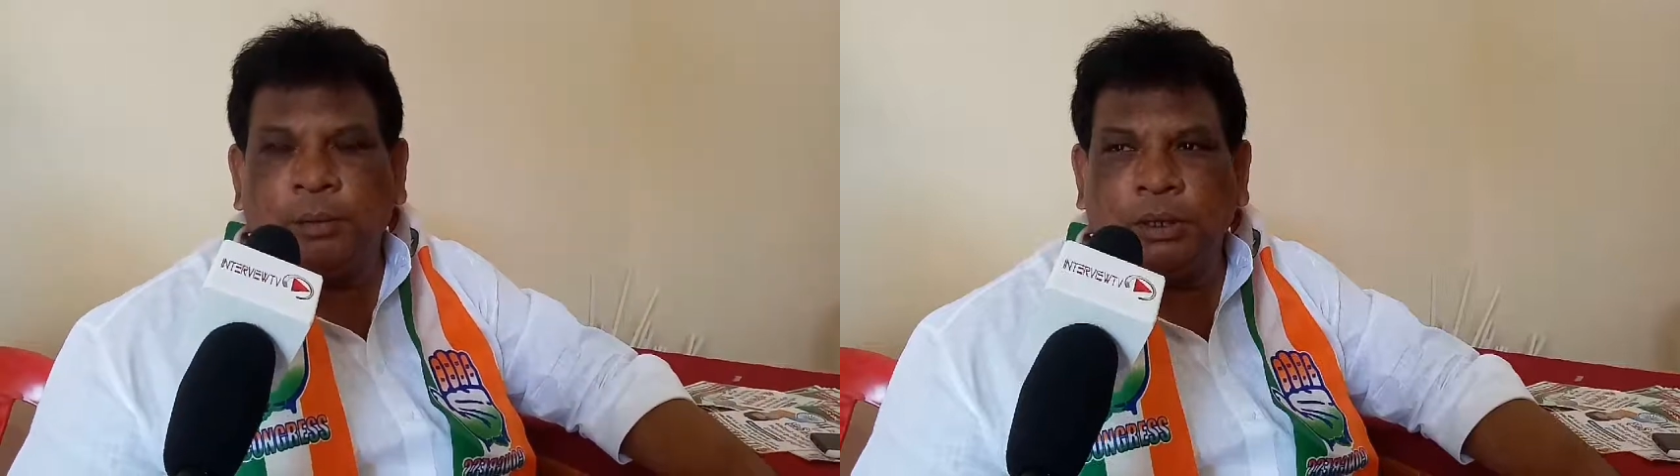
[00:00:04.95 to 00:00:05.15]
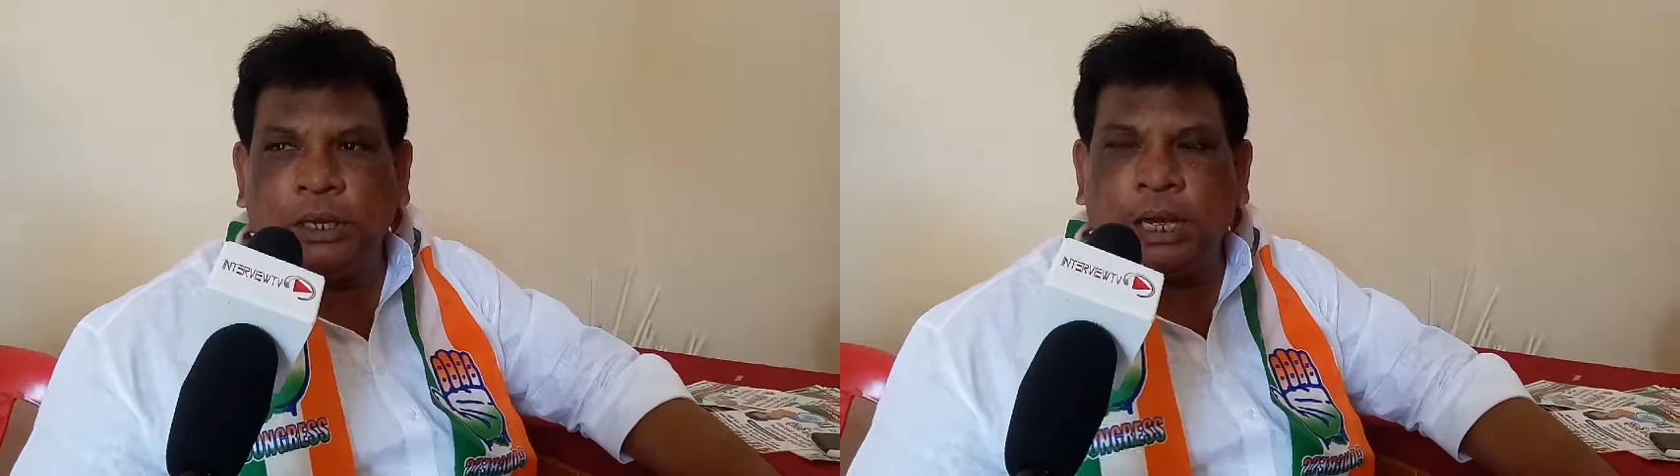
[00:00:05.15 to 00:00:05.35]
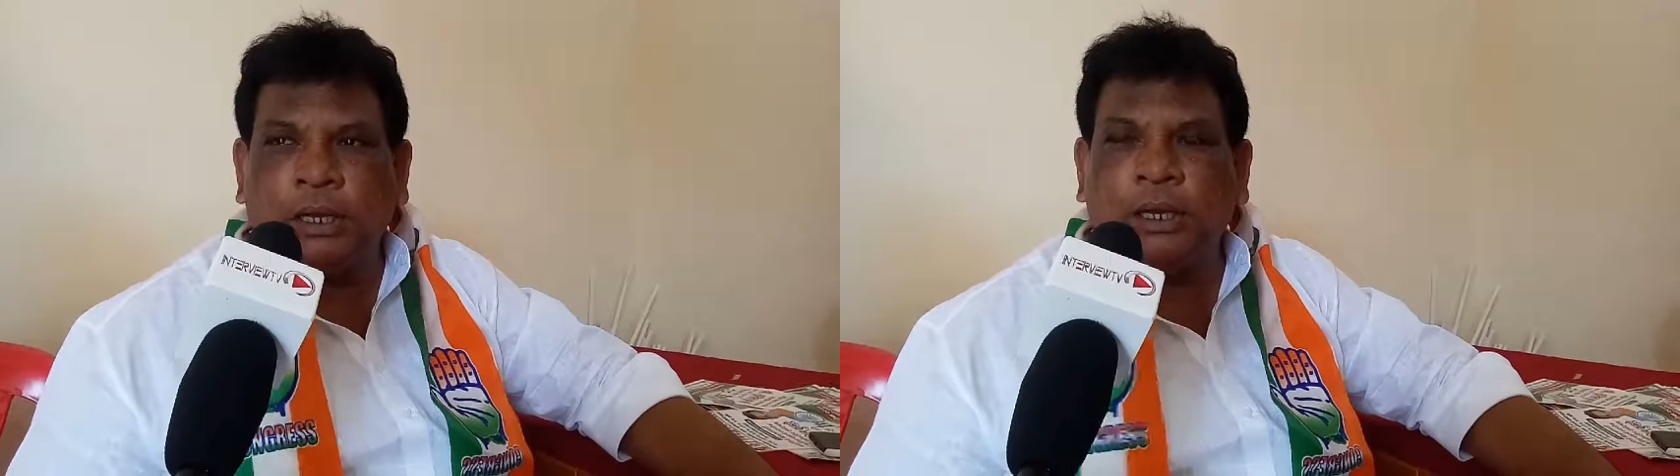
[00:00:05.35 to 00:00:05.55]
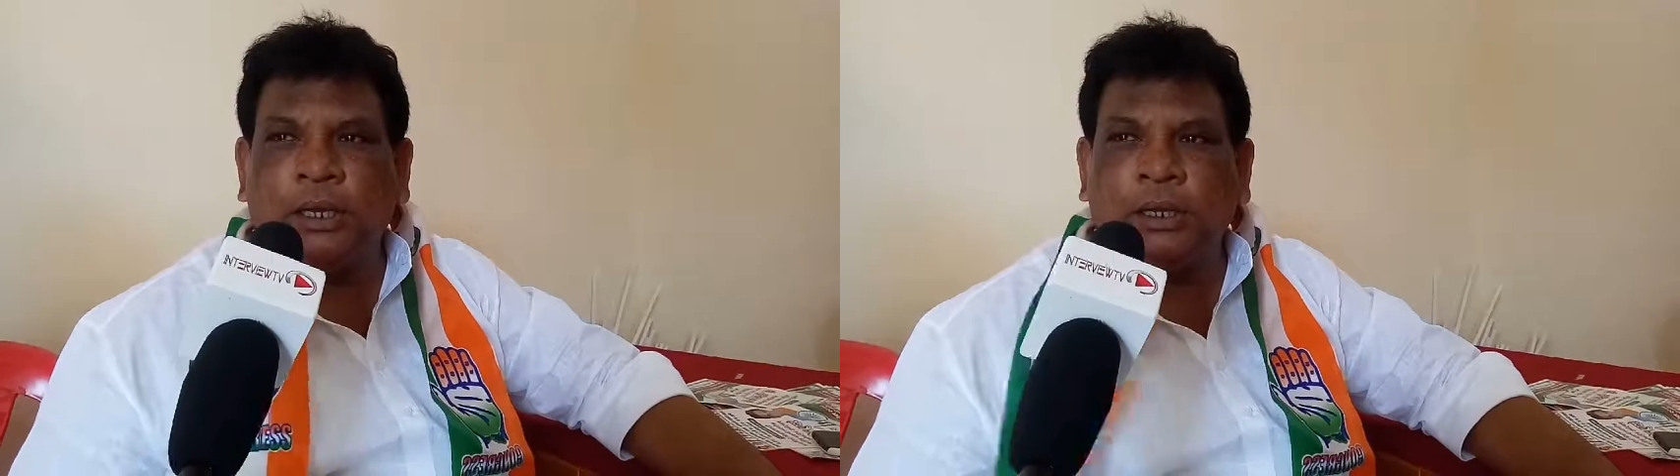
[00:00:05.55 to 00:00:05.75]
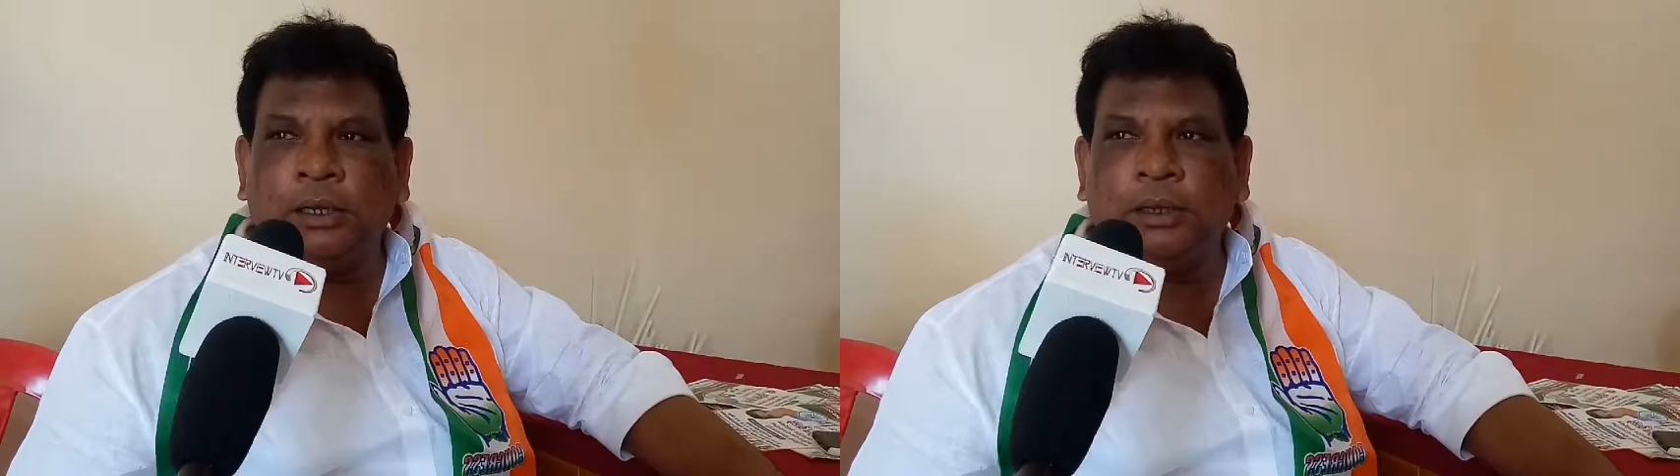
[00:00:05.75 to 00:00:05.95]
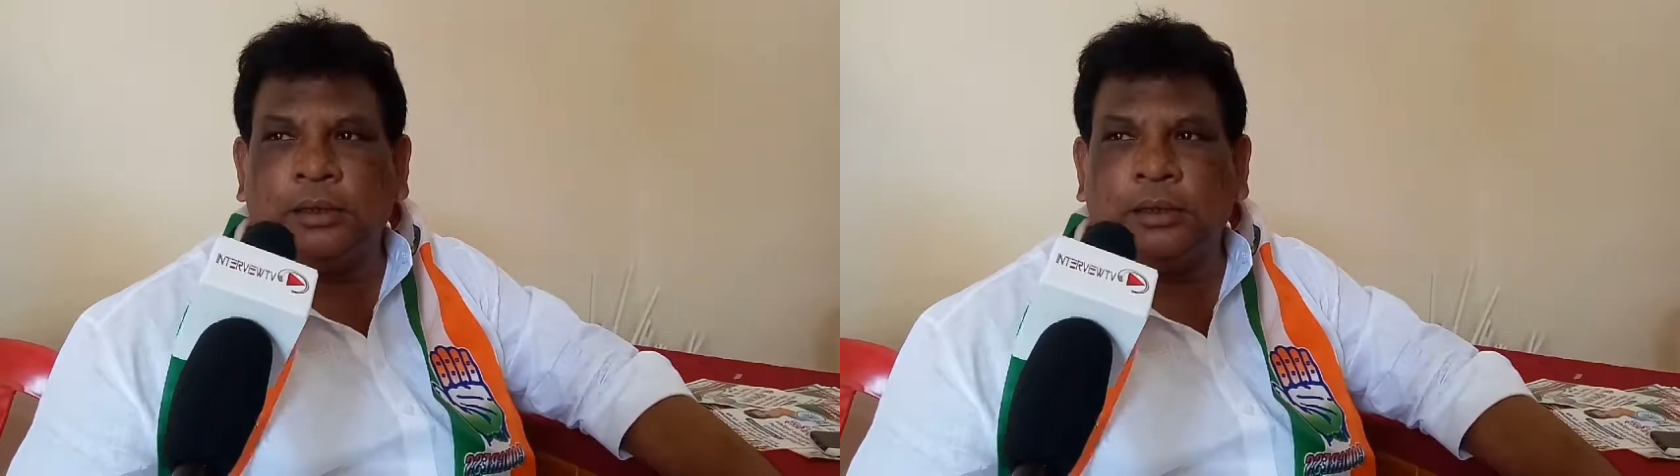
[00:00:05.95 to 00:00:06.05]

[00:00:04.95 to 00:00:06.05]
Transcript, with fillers: मैं यहाँ के